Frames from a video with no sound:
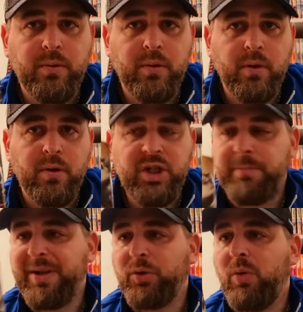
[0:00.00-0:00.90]
euh, j'ai
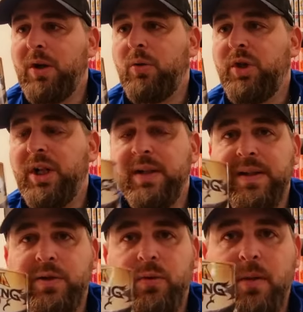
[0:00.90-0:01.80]
pas trop accroché à
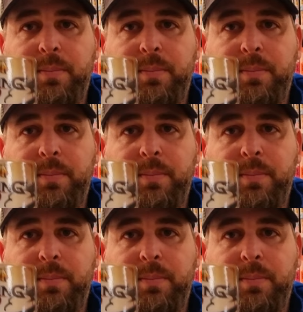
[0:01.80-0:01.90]
l'histoire.